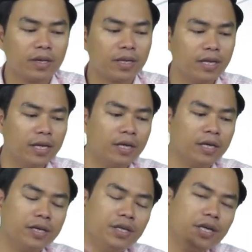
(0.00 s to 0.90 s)
thế thì
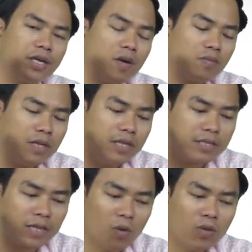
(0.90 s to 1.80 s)
những cái thông tin
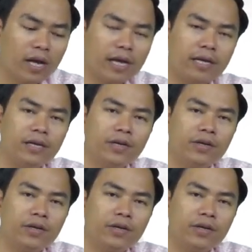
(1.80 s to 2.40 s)
xấu này